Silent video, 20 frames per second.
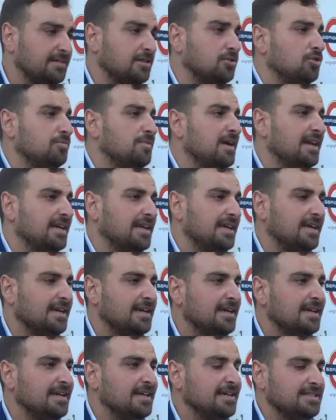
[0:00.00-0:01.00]
È normale che
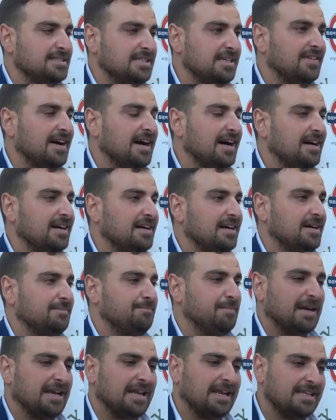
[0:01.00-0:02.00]
si va a
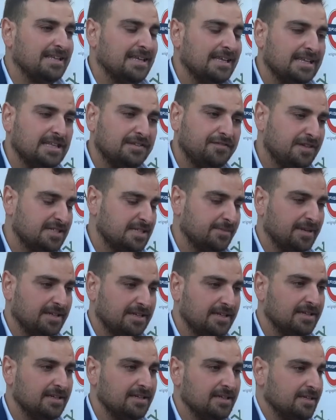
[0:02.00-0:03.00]
parlare della difesa
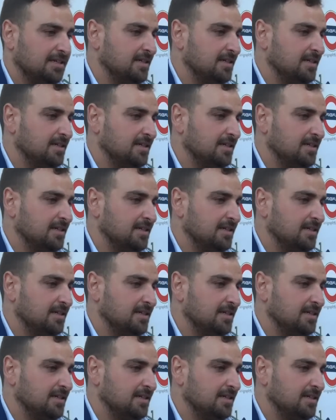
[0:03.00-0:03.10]
perché